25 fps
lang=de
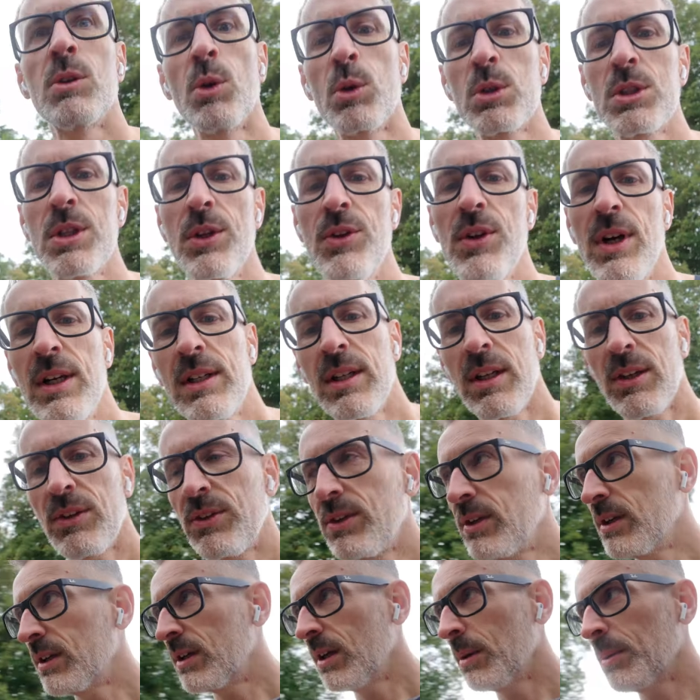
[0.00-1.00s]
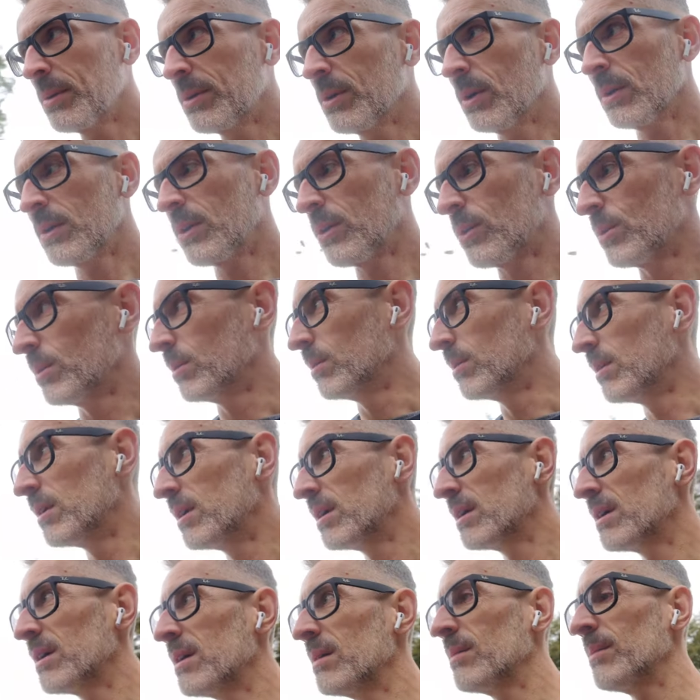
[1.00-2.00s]
Durchschnittsalter ist hier, glaube ich, heute so
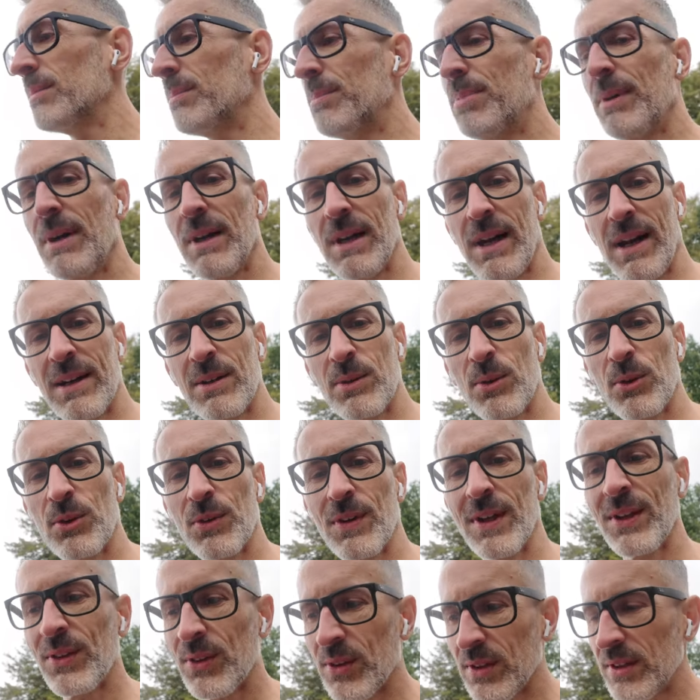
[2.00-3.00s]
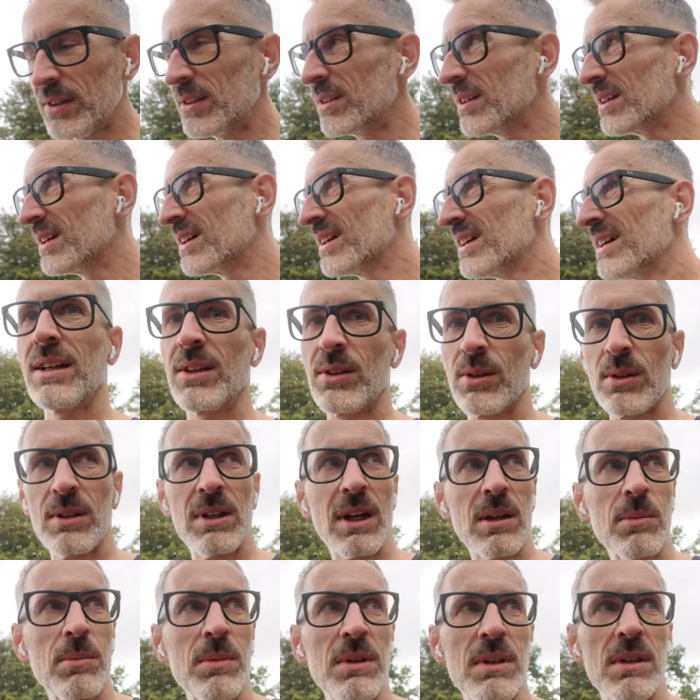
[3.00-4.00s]
bei 21. Also
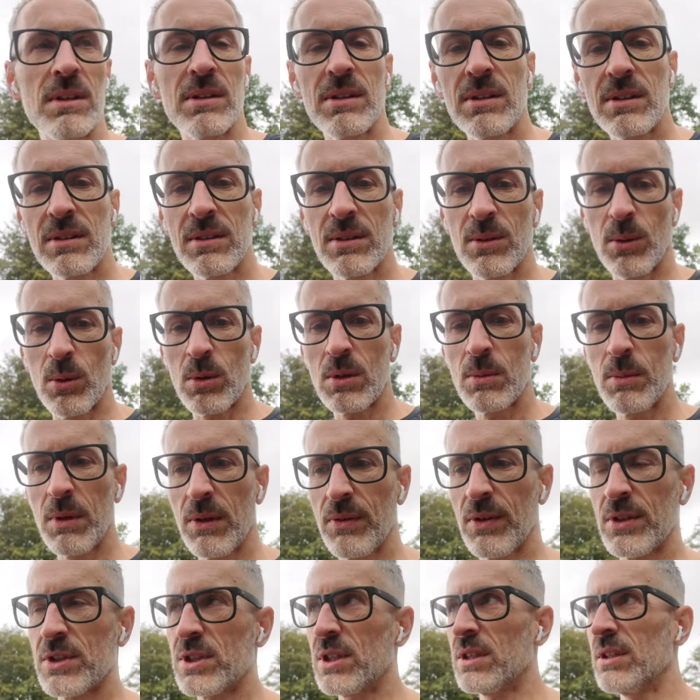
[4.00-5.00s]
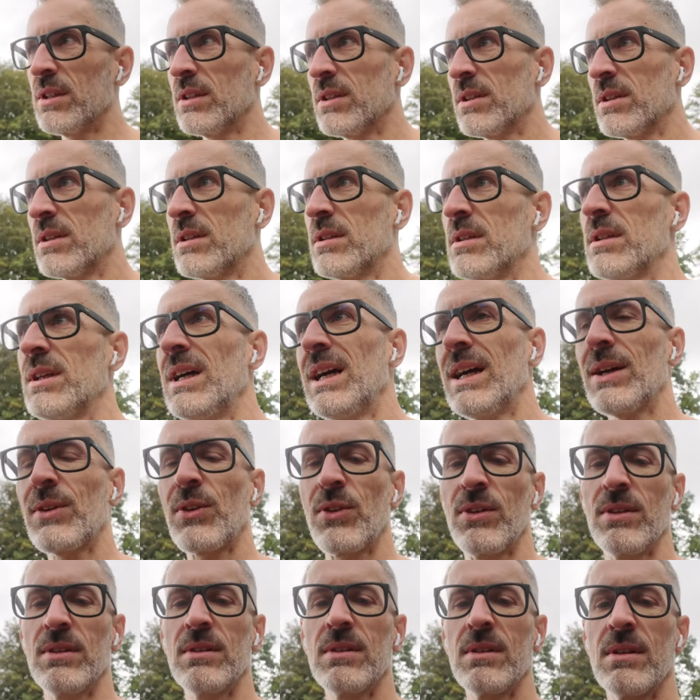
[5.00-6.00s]
dank mir, ohne mich wahrscheinlich
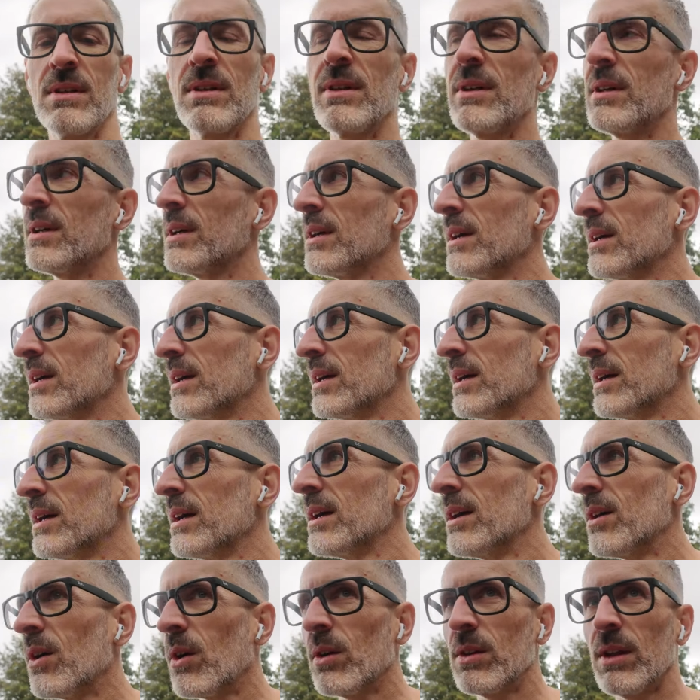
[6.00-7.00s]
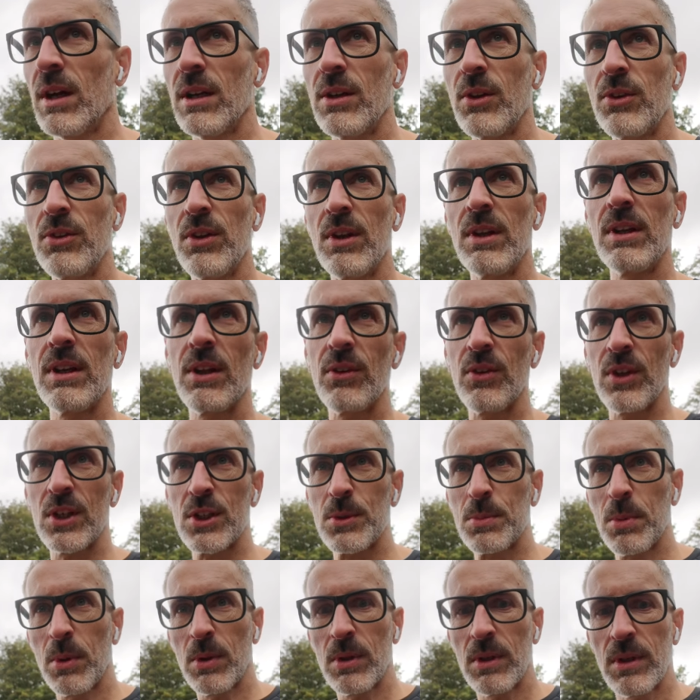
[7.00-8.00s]
18. Und alle sehen da sehr
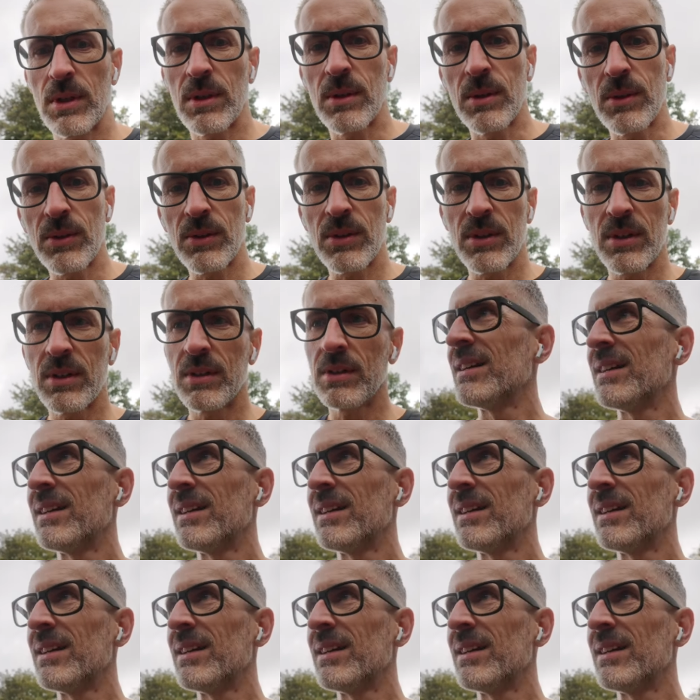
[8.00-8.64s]
sportlich aus.